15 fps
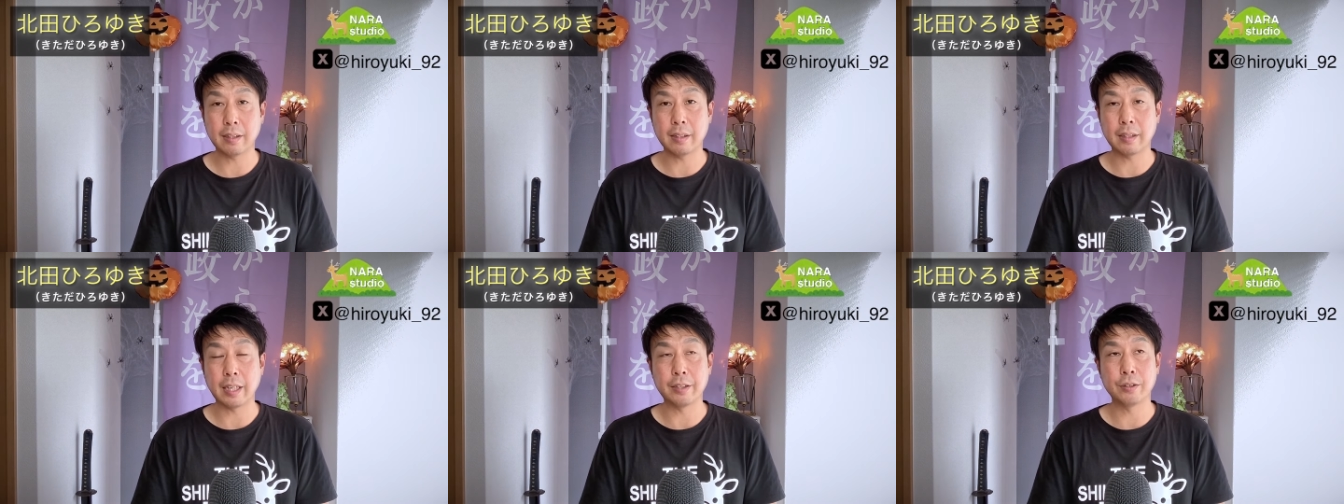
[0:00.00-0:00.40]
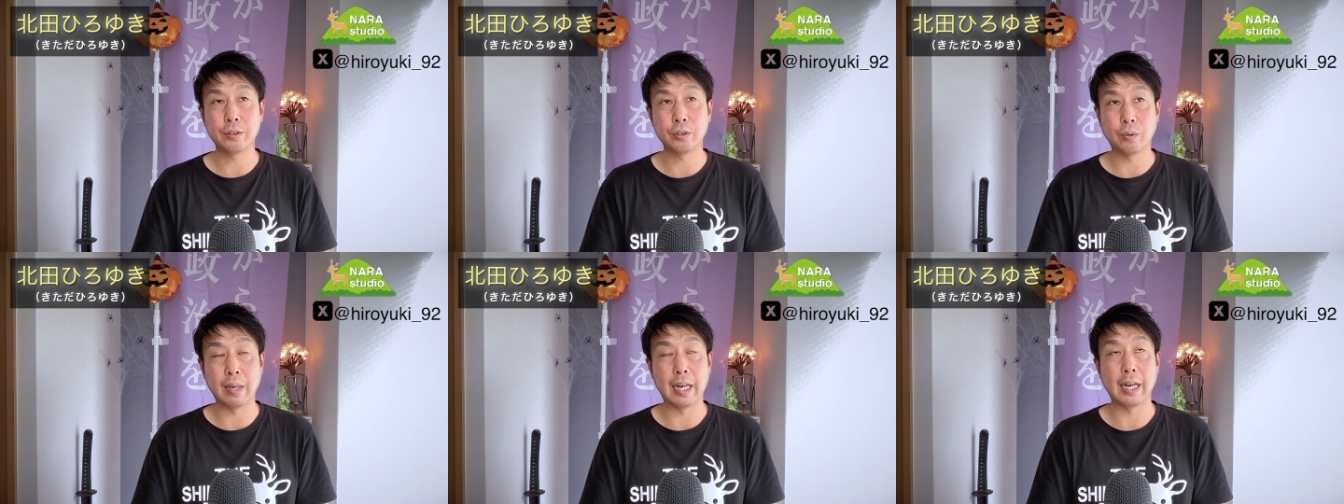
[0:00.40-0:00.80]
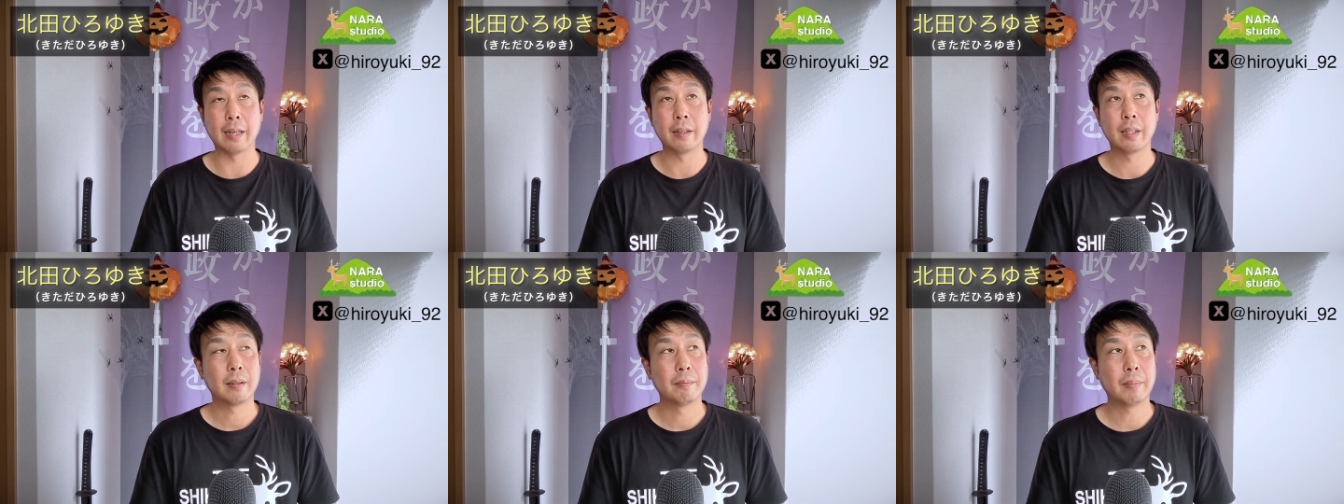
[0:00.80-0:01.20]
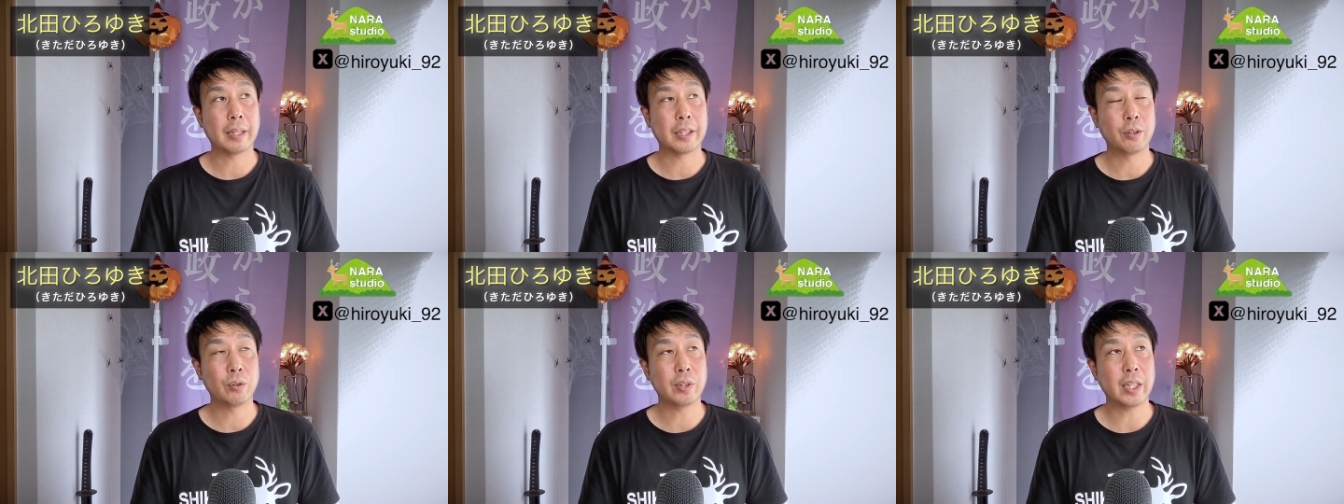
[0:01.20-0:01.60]
ていうのは、まあ、
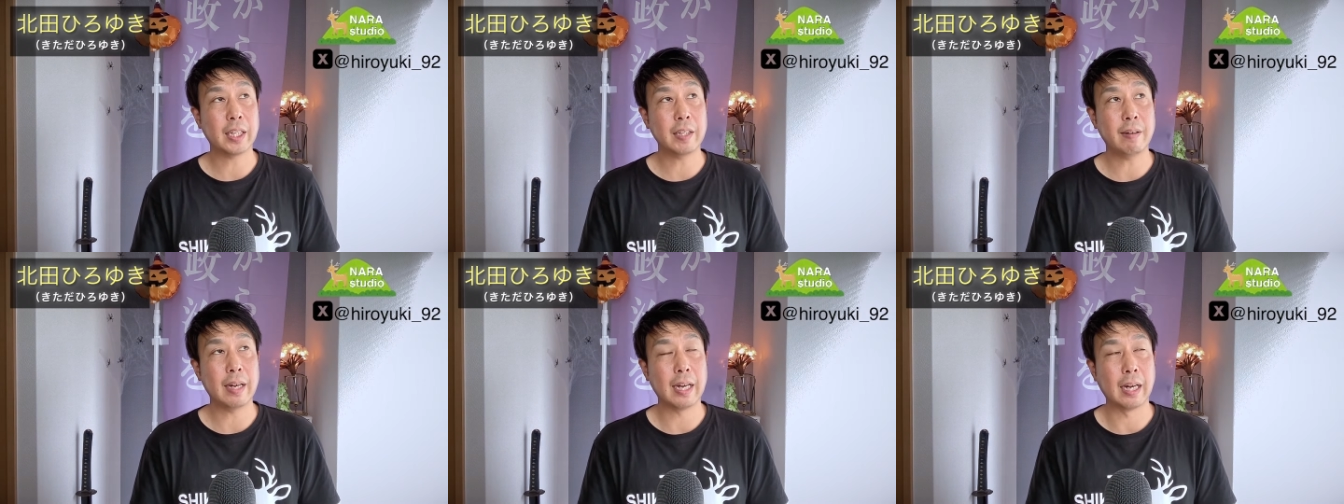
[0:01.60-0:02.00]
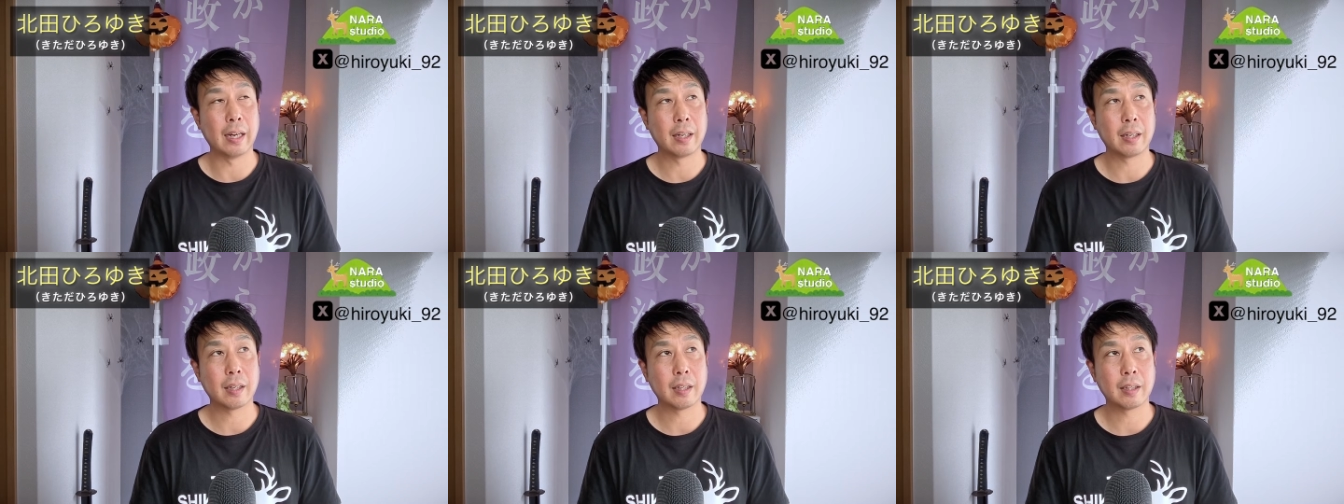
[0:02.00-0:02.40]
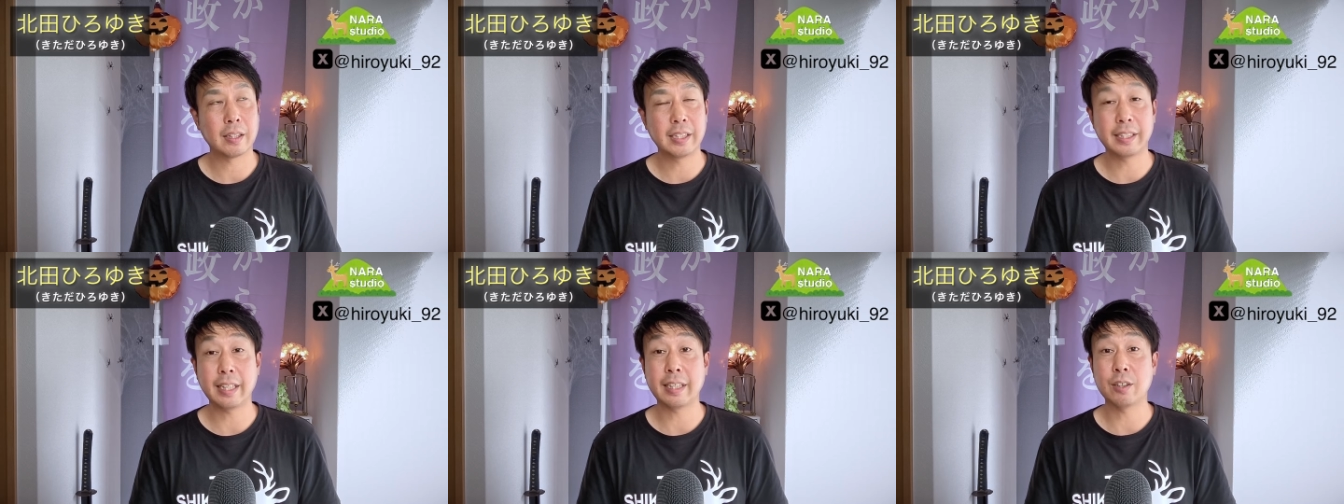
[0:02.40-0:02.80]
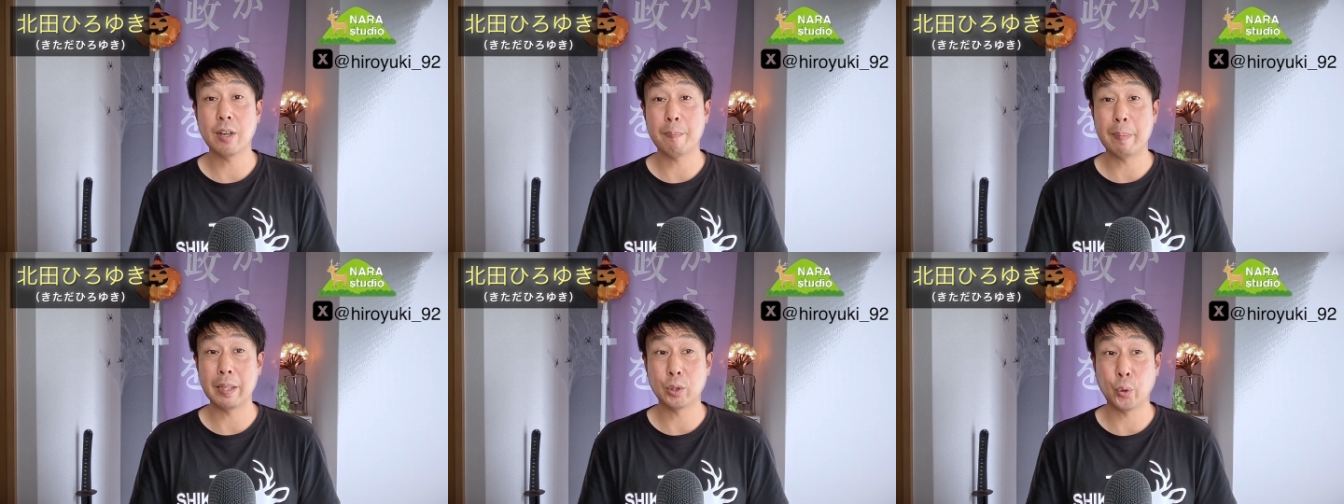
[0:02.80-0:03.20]
基本的には議席を
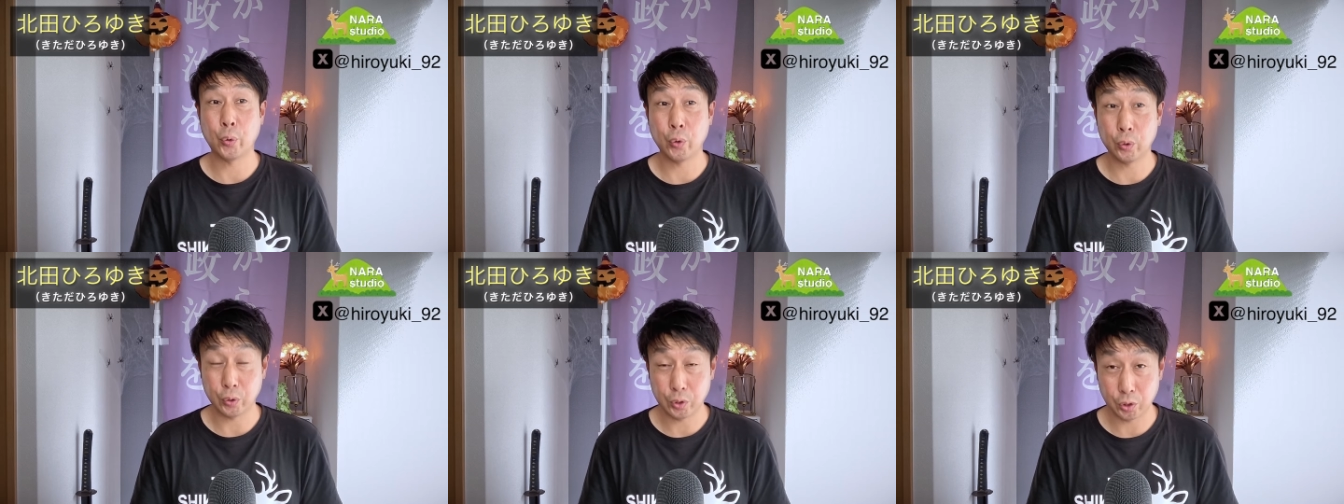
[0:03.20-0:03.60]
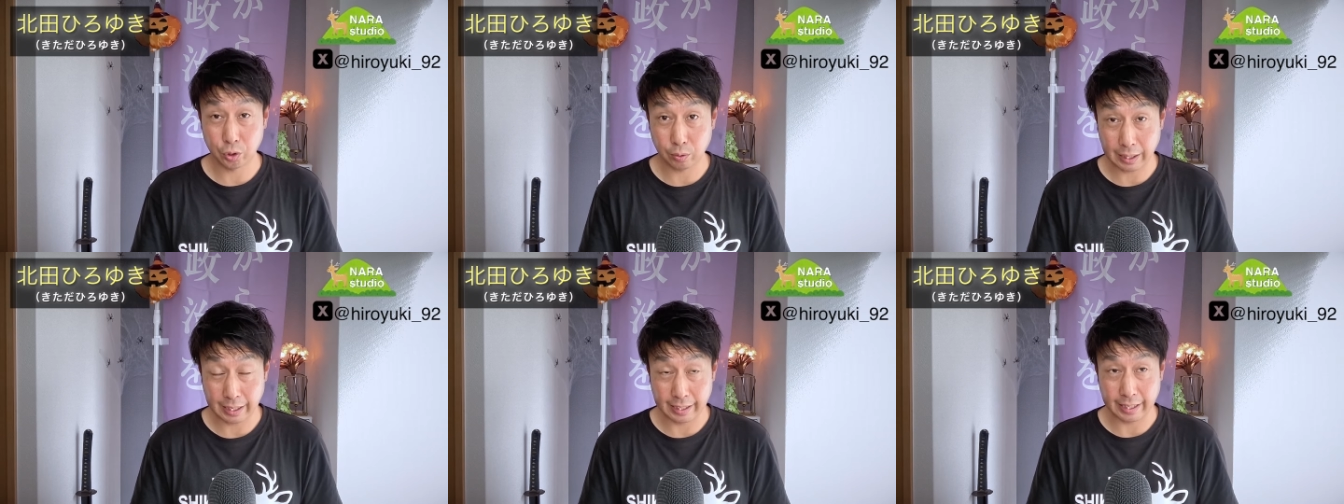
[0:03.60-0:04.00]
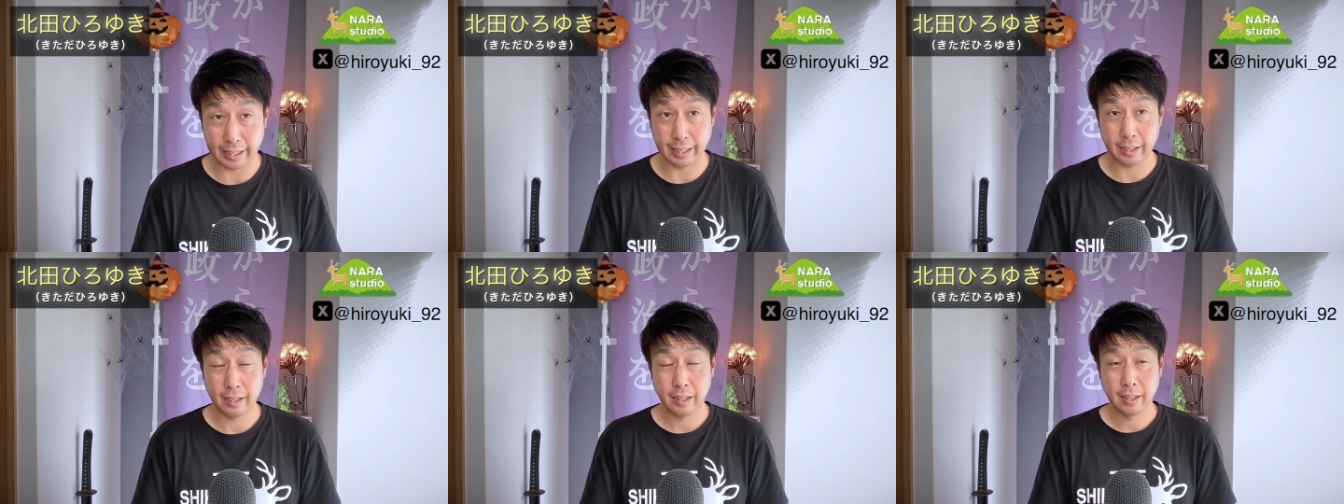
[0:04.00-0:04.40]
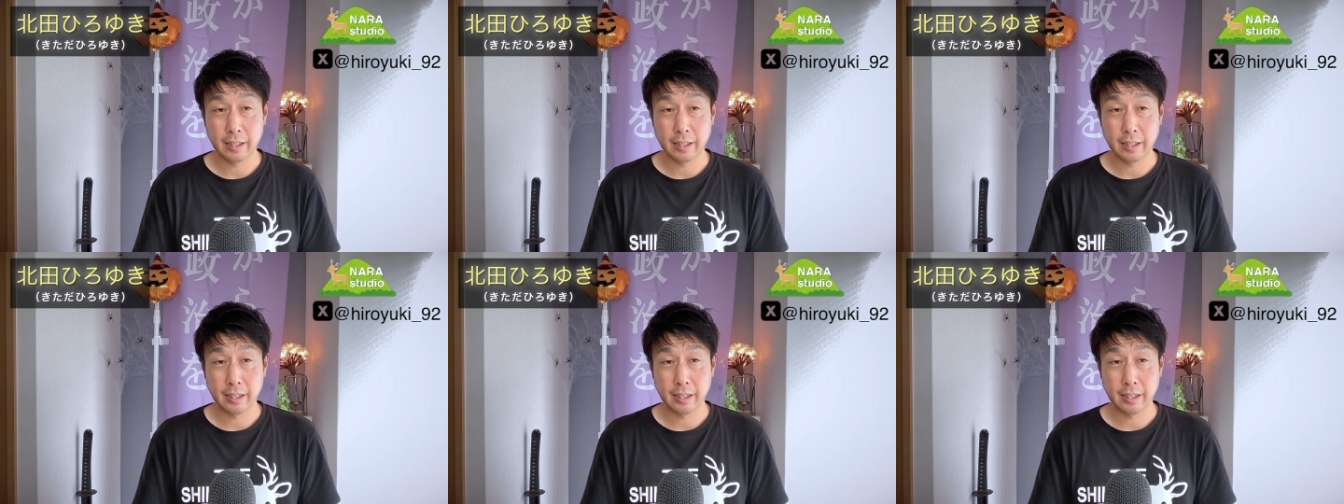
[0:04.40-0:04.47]
やっぱり取ろうとするわけで、